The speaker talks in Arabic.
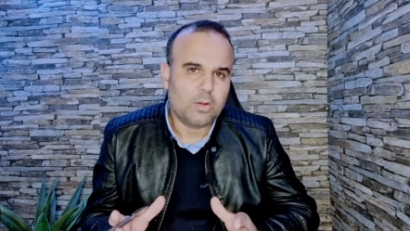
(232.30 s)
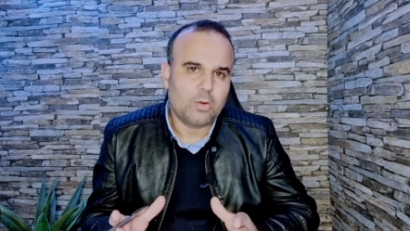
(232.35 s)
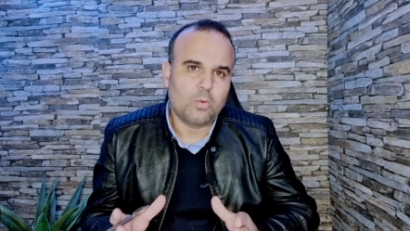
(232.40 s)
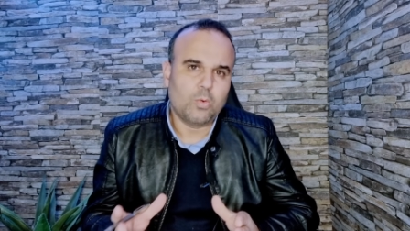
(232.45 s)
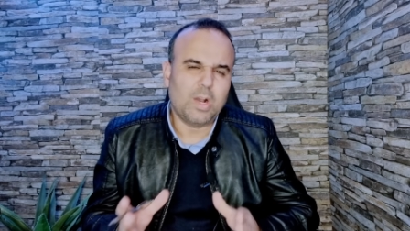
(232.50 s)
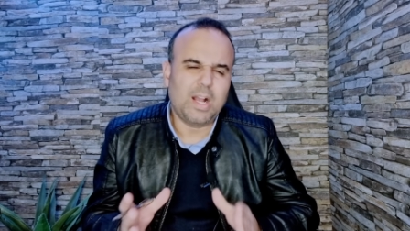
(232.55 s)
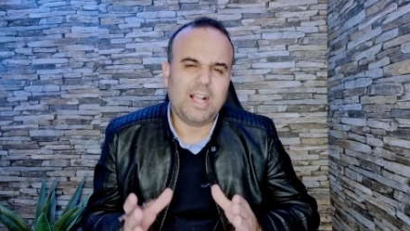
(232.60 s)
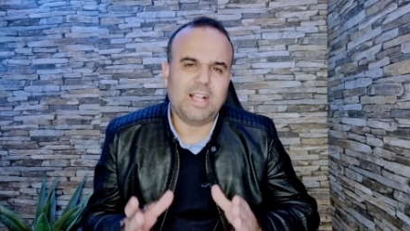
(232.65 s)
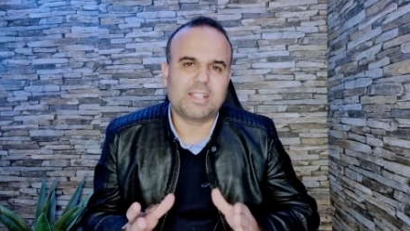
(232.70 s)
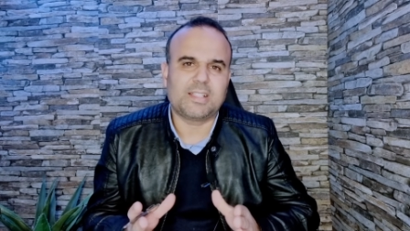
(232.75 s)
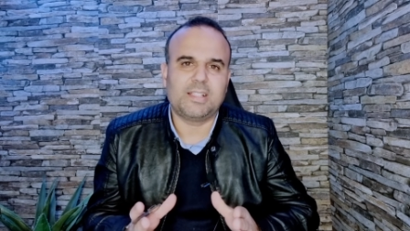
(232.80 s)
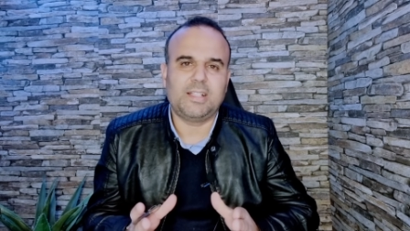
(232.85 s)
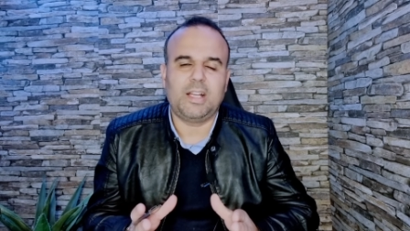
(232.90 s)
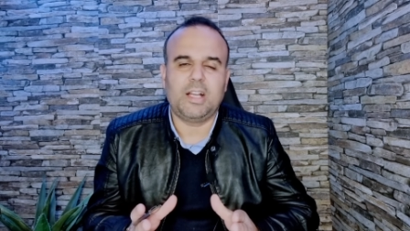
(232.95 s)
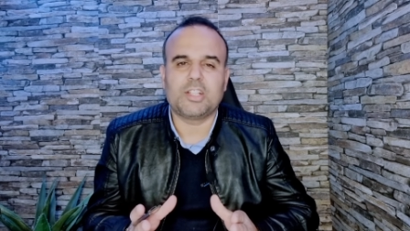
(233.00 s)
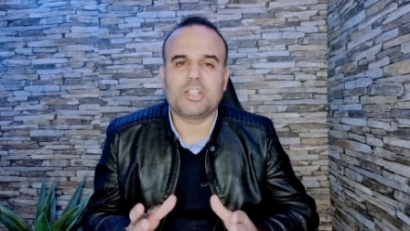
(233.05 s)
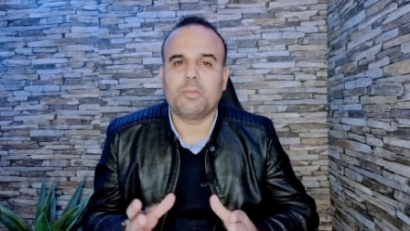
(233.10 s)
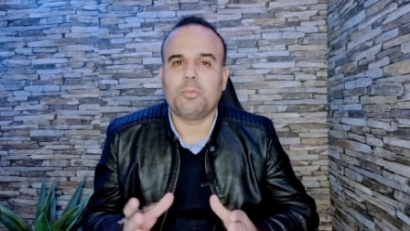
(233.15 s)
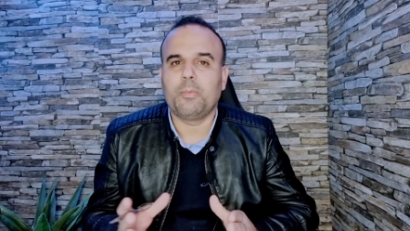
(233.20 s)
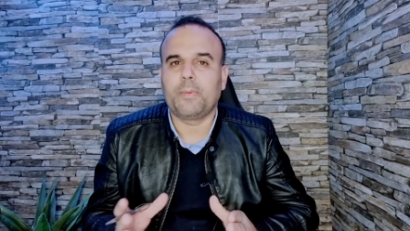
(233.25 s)
واحسن
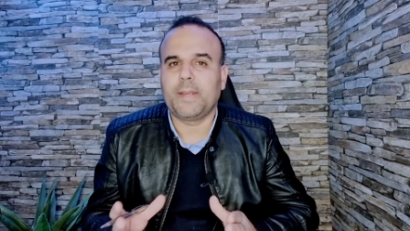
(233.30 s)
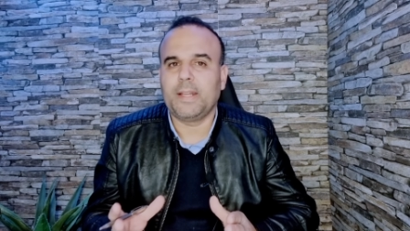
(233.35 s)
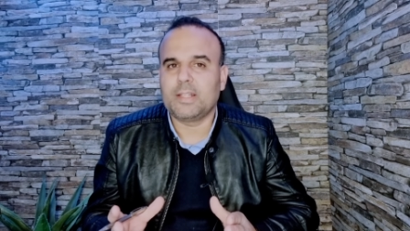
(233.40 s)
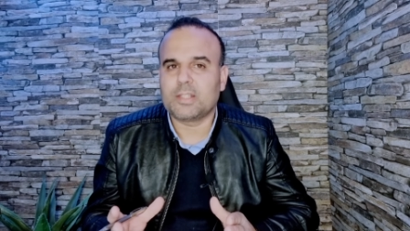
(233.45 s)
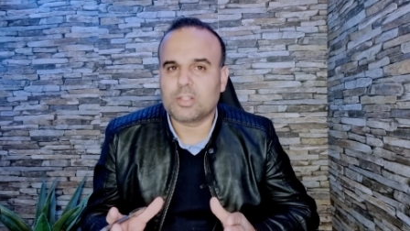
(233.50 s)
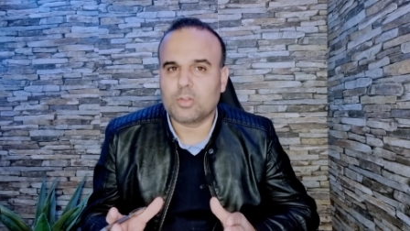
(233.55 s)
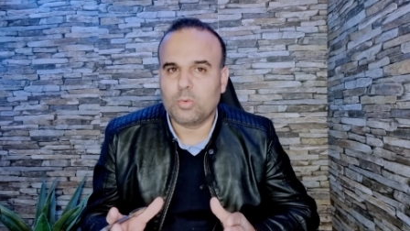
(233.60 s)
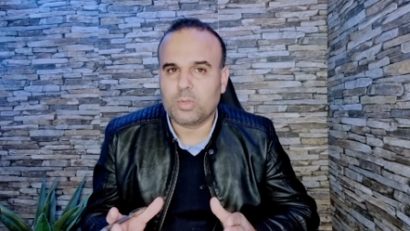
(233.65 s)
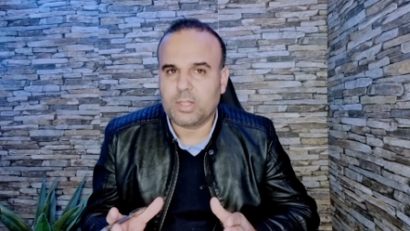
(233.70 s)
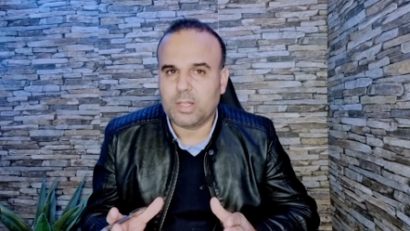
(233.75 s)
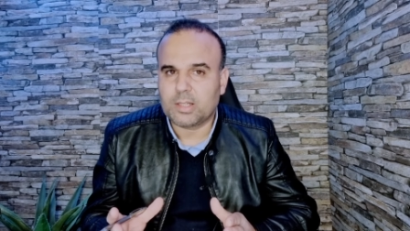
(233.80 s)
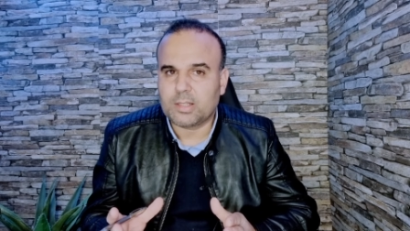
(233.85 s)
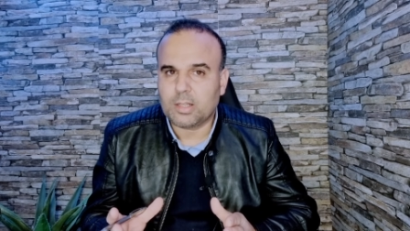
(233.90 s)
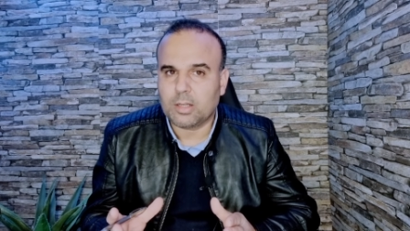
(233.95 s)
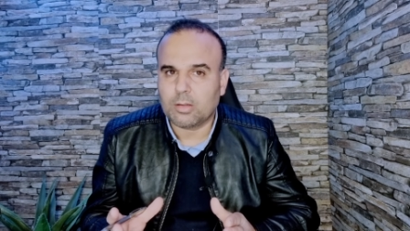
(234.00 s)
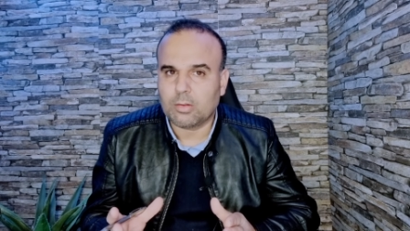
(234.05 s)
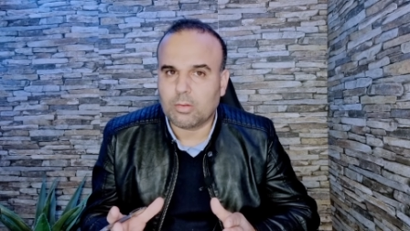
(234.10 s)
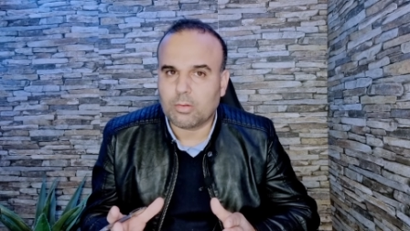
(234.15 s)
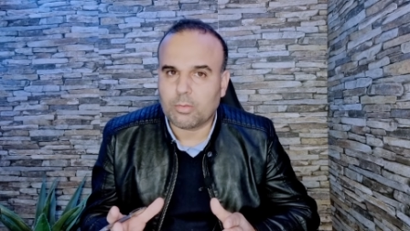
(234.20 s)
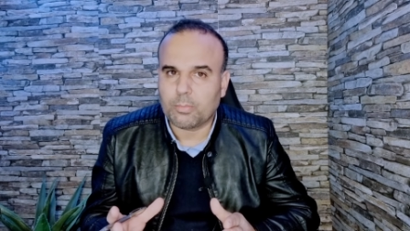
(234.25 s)
حاجه ممكن يصوت
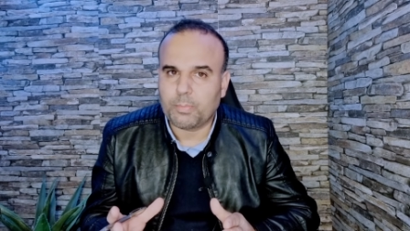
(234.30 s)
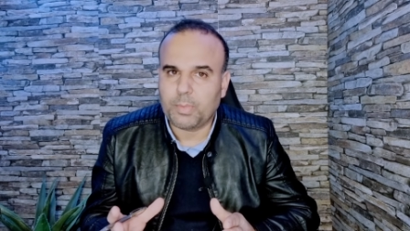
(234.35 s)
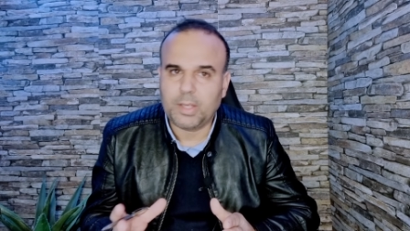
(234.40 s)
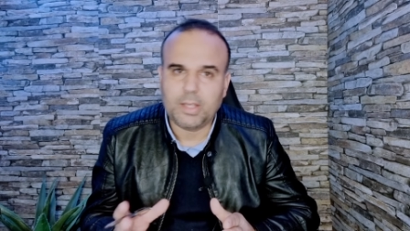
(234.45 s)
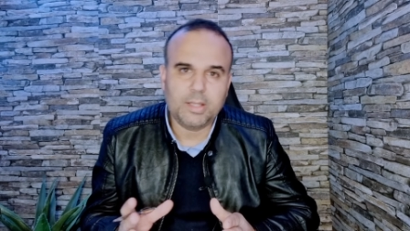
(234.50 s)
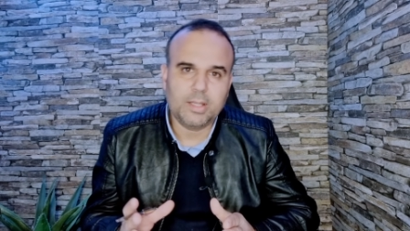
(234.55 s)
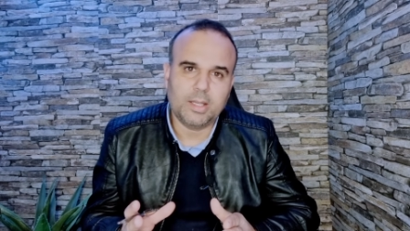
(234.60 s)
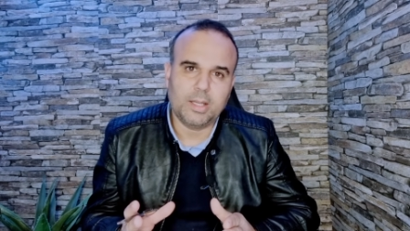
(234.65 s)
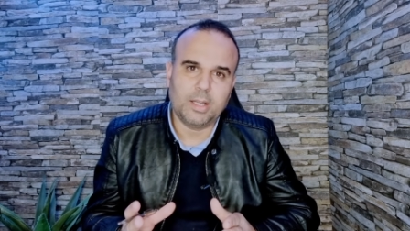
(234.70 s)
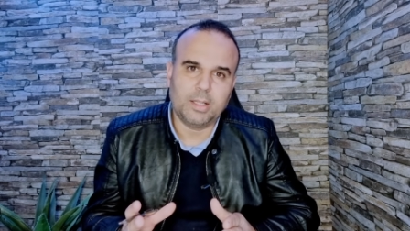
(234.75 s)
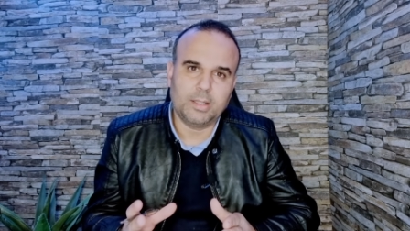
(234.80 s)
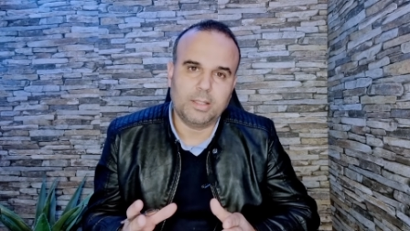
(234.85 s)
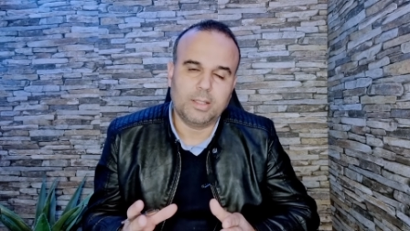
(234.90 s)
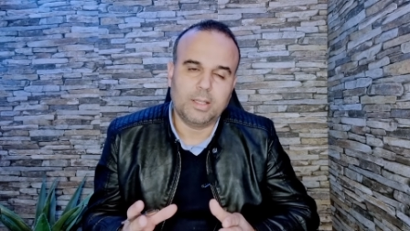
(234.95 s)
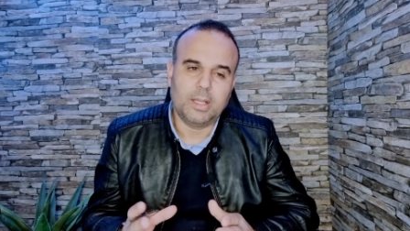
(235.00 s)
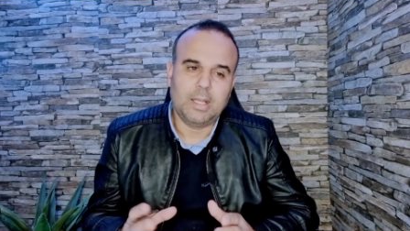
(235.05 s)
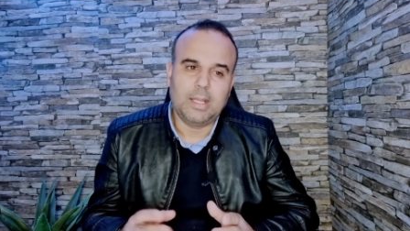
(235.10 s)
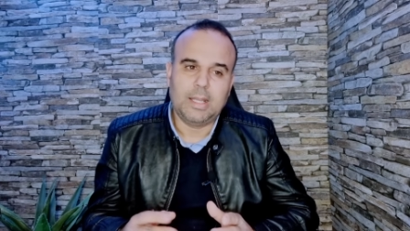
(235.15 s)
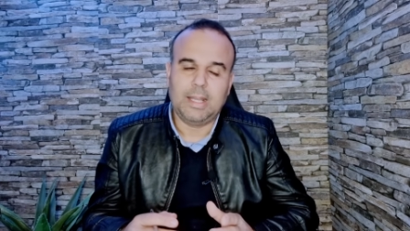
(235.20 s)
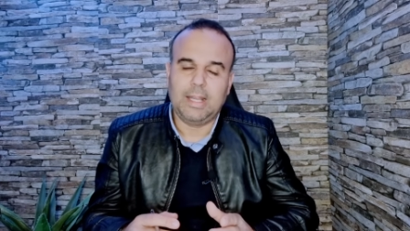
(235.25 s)
للاتحاد الاوروبي هي هذه
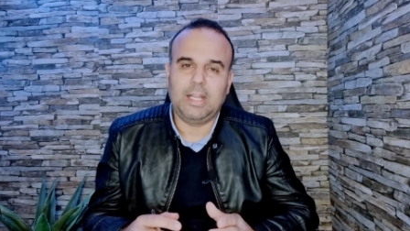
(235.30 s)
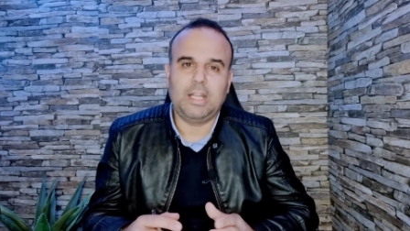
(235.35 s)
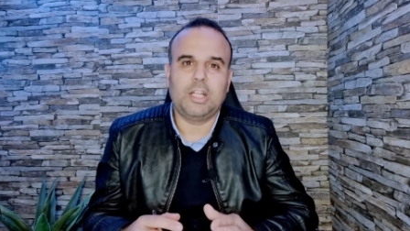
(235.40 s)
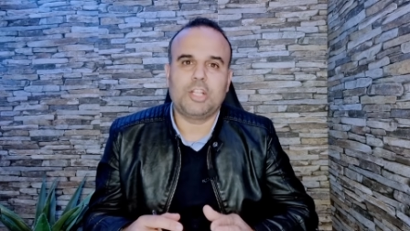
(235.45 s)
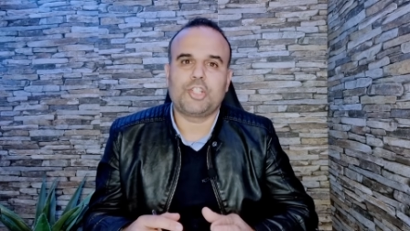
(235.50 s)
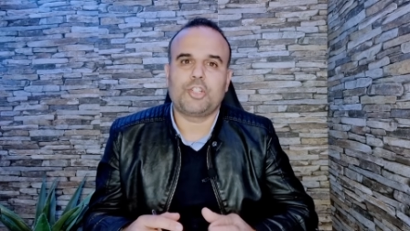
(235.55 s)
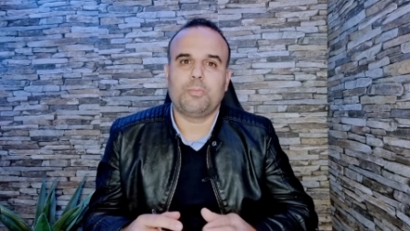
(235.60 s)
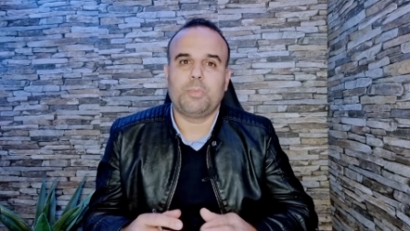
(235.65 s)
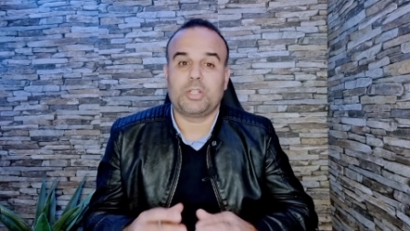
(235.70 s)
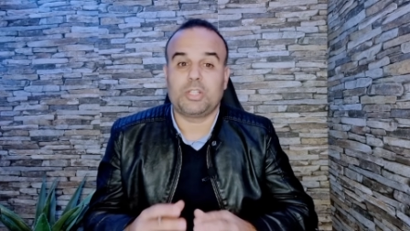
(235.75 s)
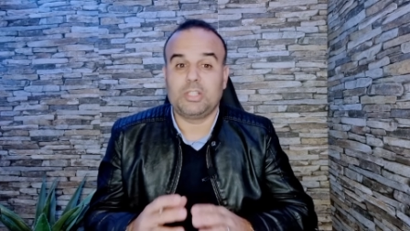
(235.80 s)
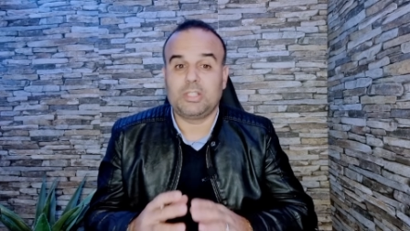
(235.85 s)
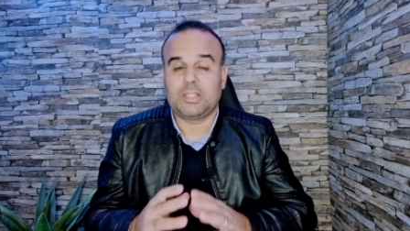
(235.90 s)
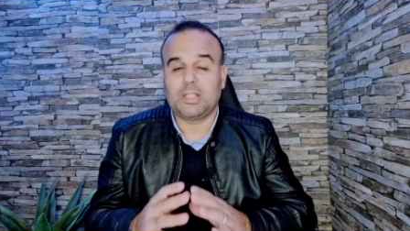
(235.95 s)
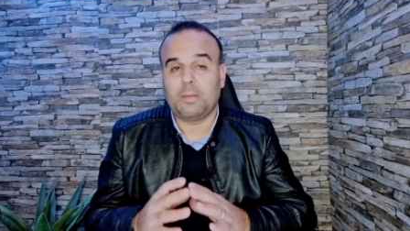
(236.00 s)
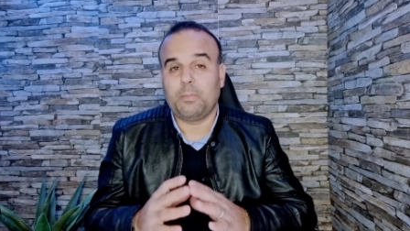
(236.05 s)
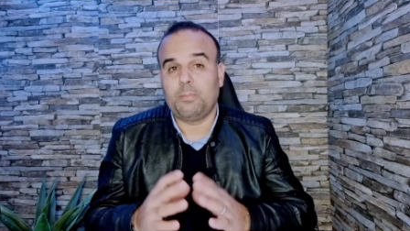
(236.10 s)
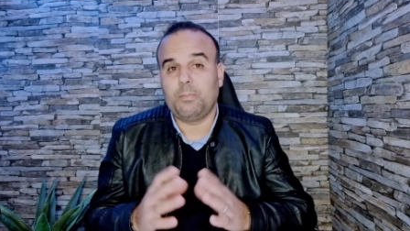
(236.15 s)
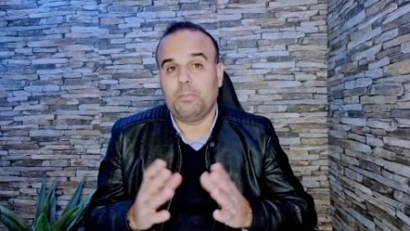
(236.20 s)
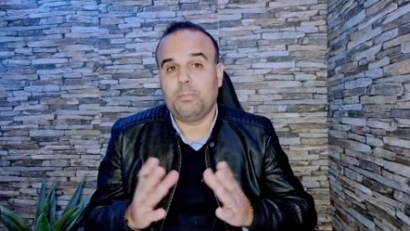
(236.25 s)
علاش باش
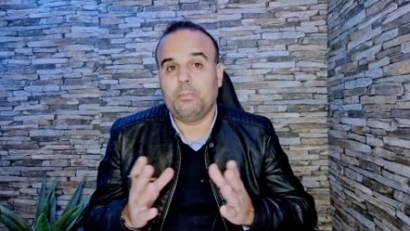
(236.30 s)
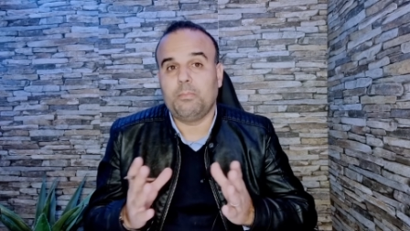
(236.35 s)
انت